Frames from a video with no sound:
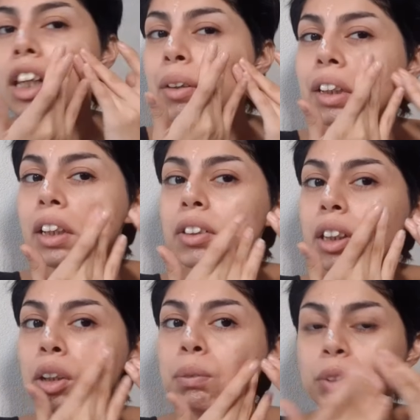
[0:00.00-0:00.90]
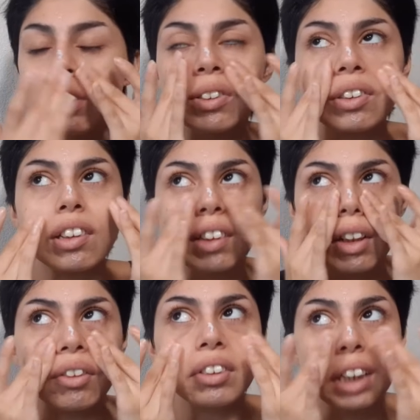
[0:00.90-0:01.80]
La verdad no tengo muchas cosas que
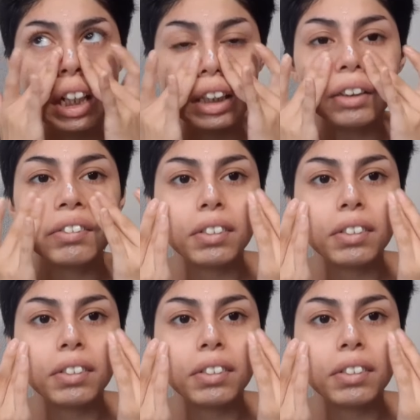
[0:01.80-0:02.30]
contarles.